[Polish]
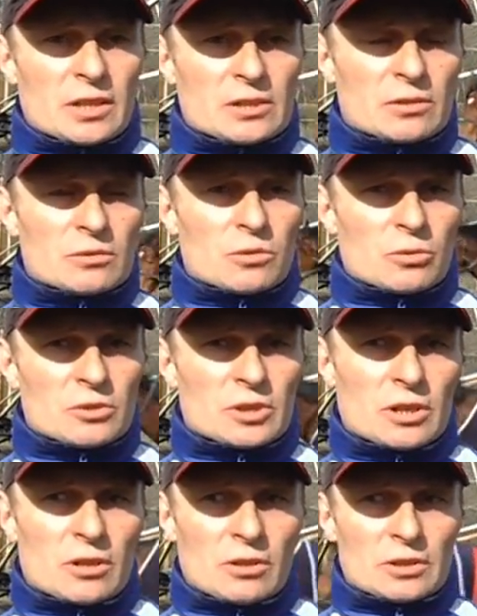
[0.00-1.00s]
Jest to
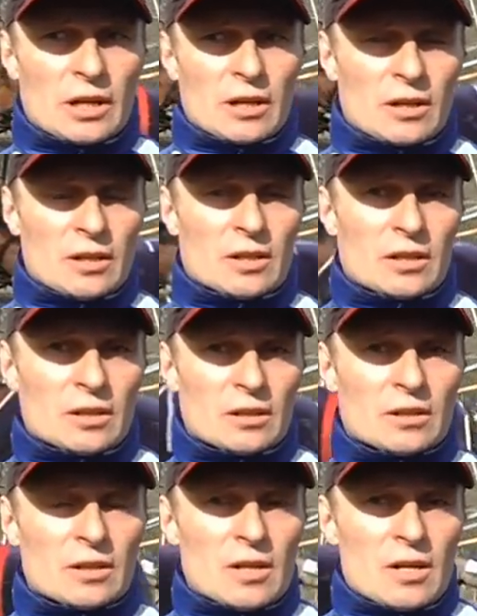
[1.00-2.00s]
trudny koń, ale
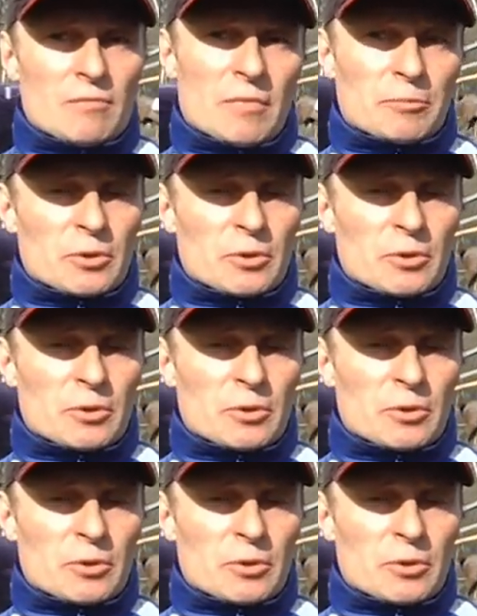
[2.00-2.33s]
ma